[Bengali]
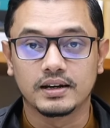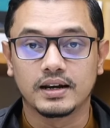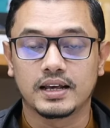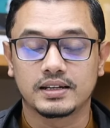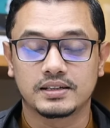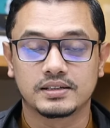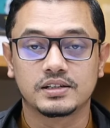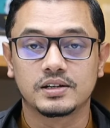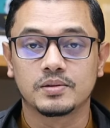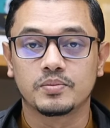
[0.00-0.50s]

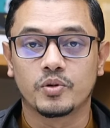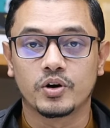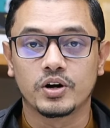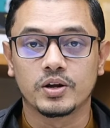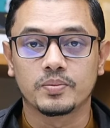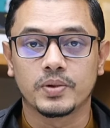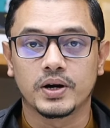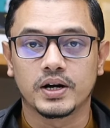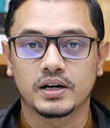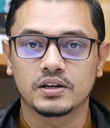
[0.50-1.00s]
লাস্ট যে
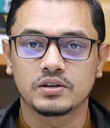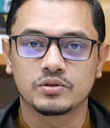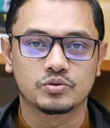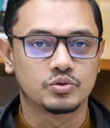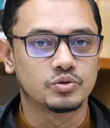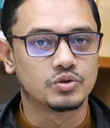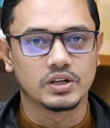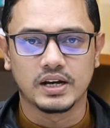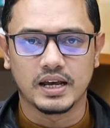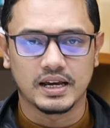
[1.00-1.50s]
বডি পাটা
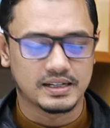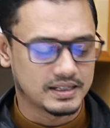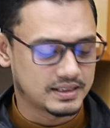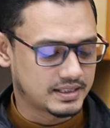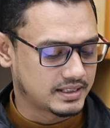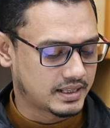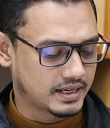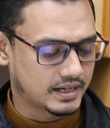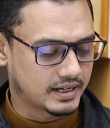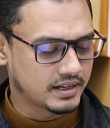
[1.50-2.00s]
জুতোটা
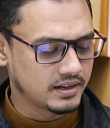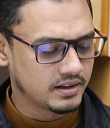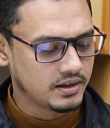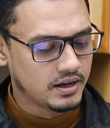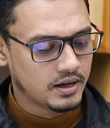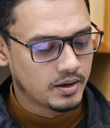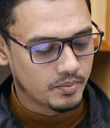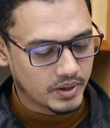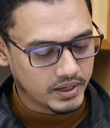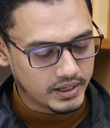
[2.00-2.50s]
একসাথেই থাকে
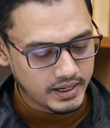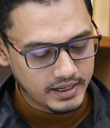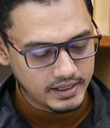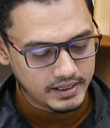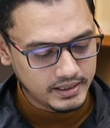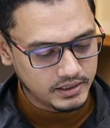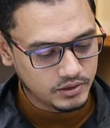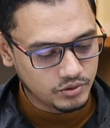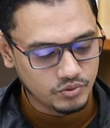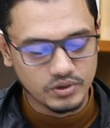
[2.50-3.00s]
বাট
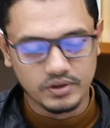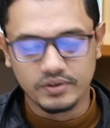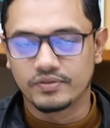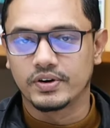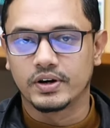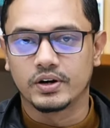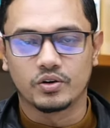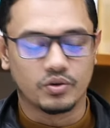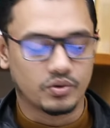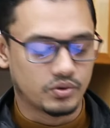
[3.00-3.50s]
এটাতে একটু
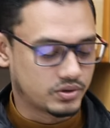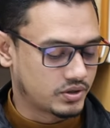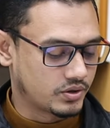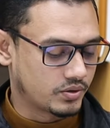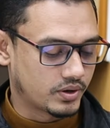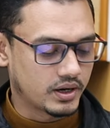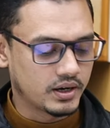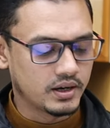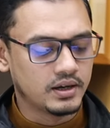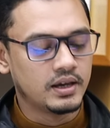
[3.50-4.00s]
ডিফারেন্ট করছে
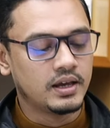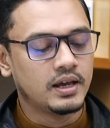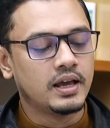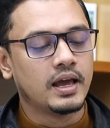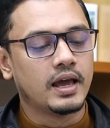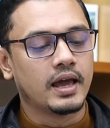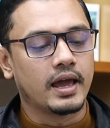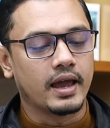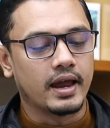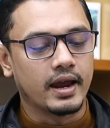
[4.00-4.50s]
ওরা
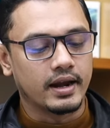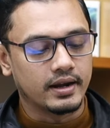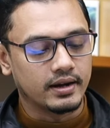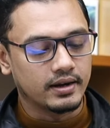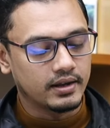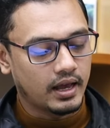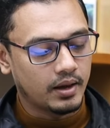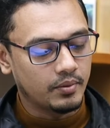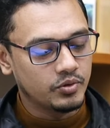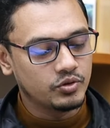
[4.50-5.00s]
অ্যান্ড
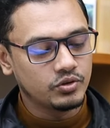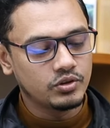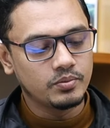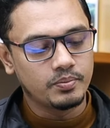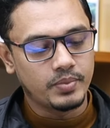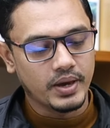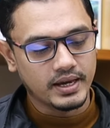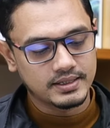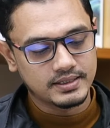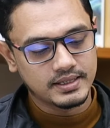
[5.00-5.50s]
আমি যদি
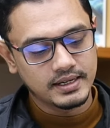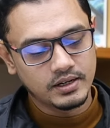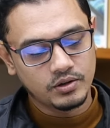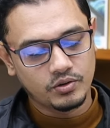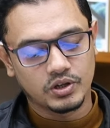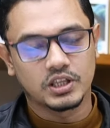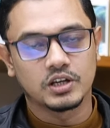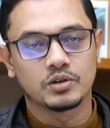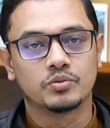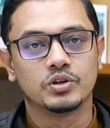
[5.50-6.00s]
ব্যাক সাইডে
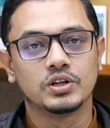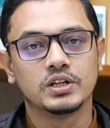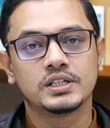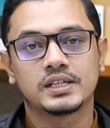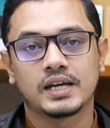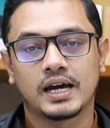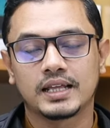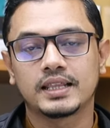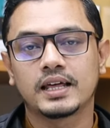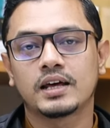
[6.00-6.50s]
কথা বলি
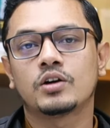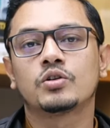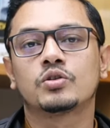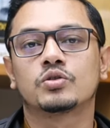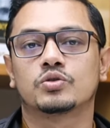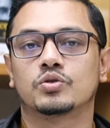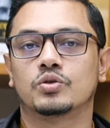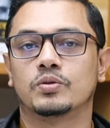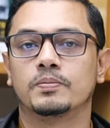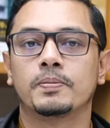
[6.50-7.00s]

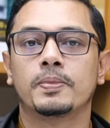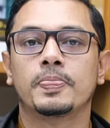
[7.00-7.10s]
সাধারণত